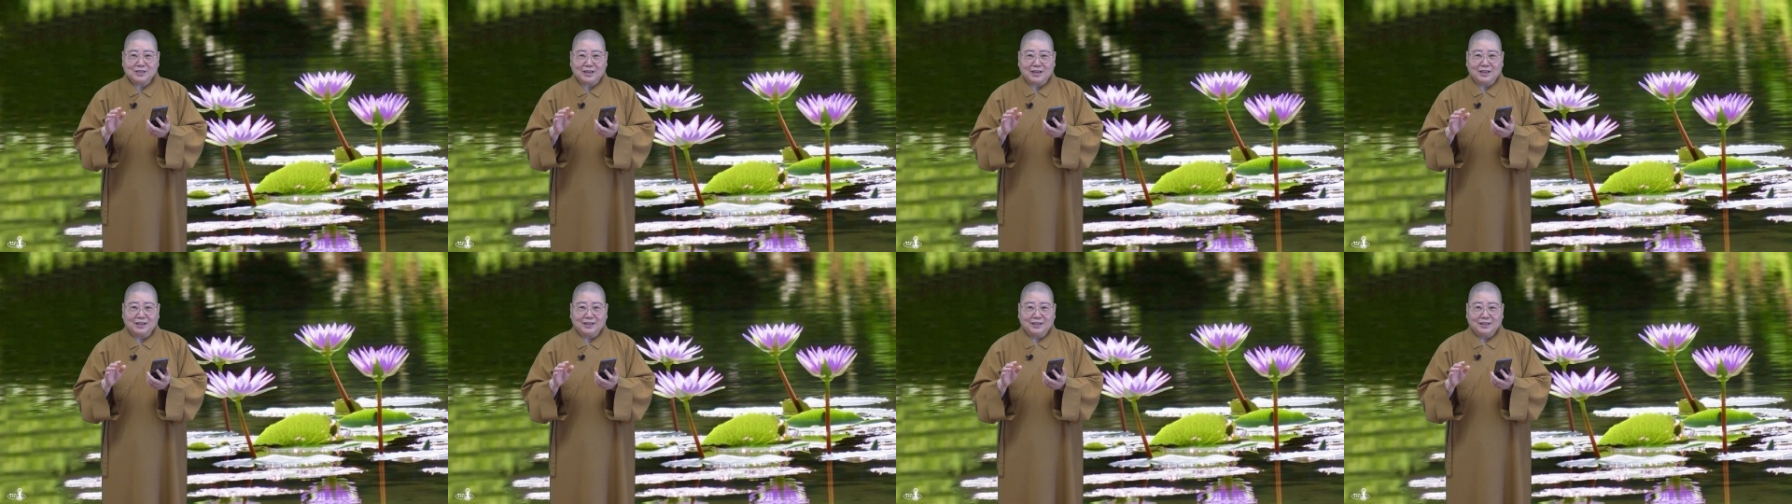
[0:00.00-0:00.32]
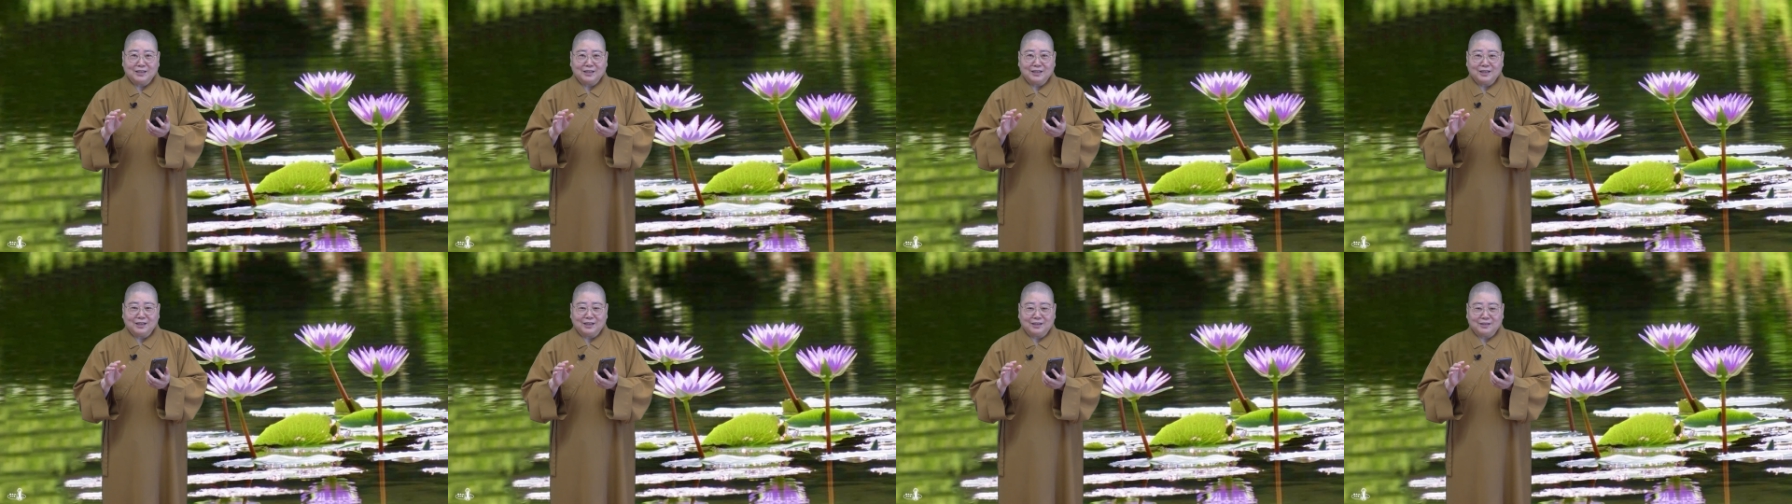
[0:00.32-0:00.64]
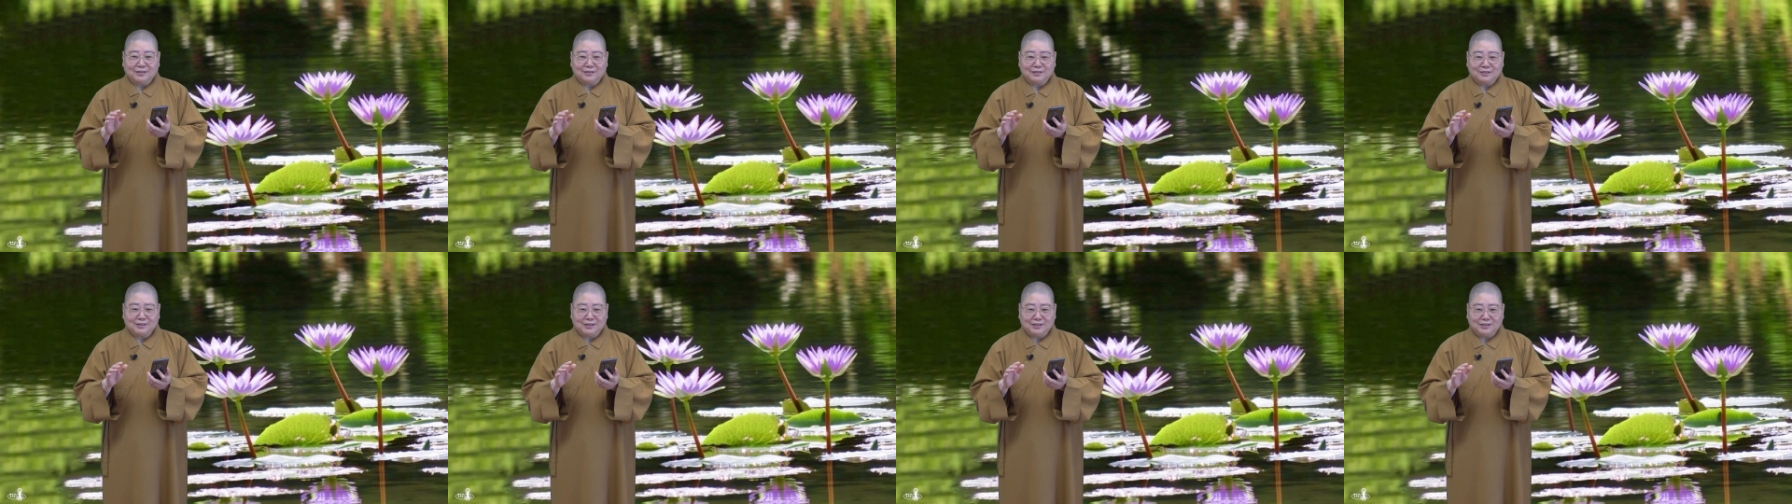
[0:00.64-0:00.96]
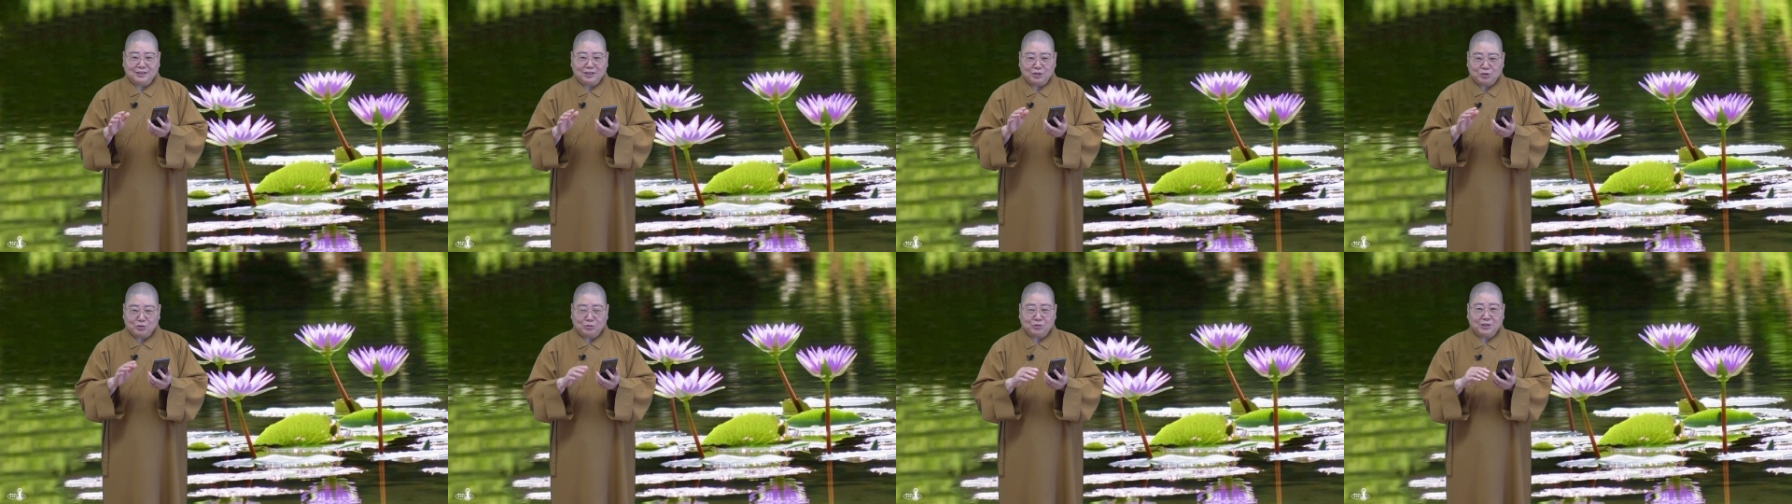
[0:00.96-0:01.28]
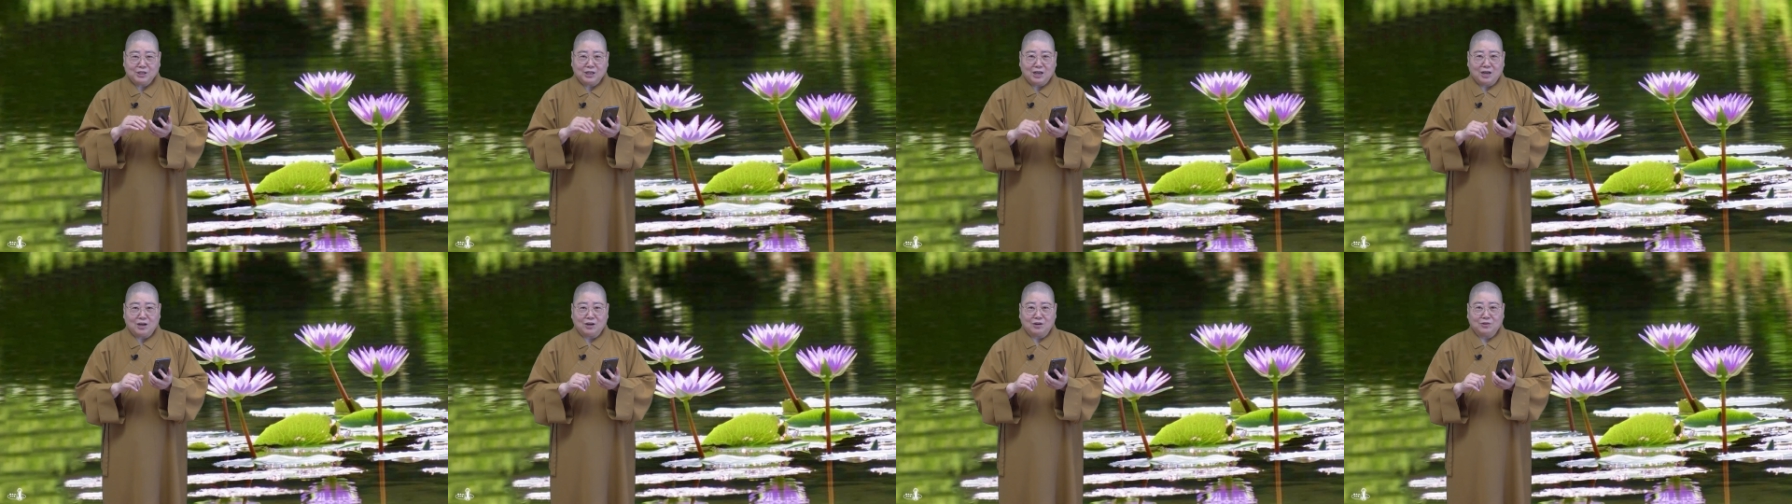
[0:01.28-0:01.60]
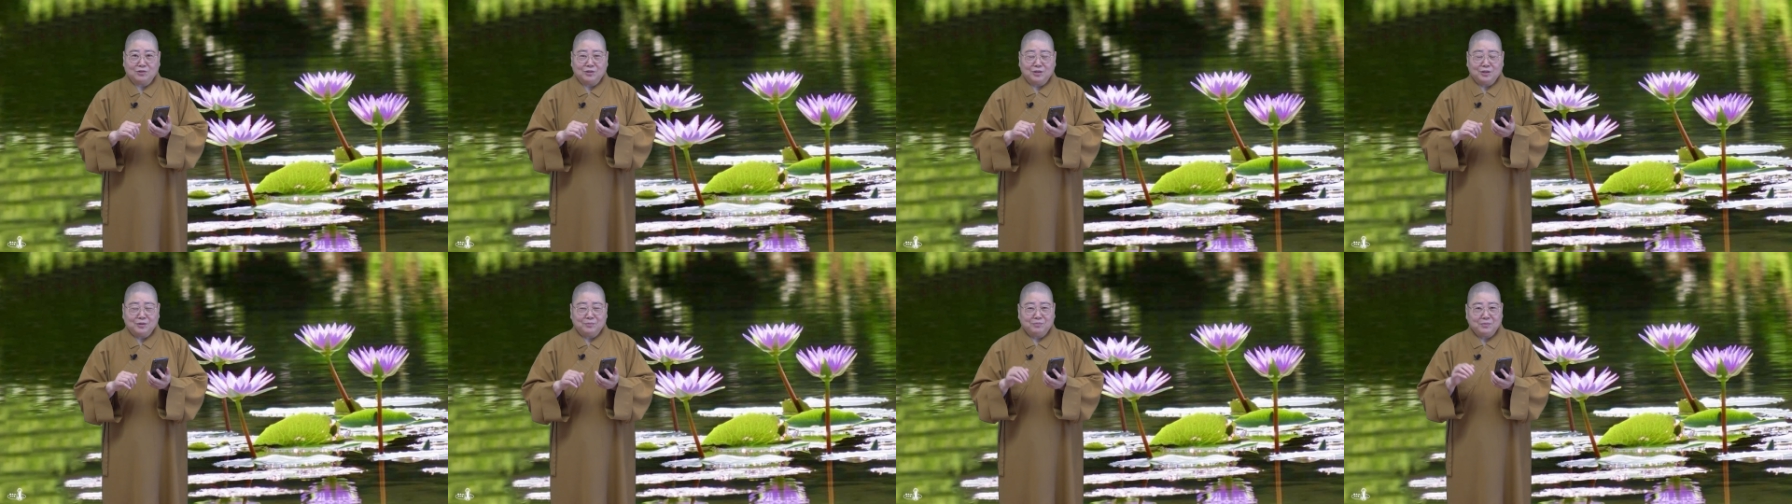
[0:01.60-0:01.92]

啊啊自己处理好，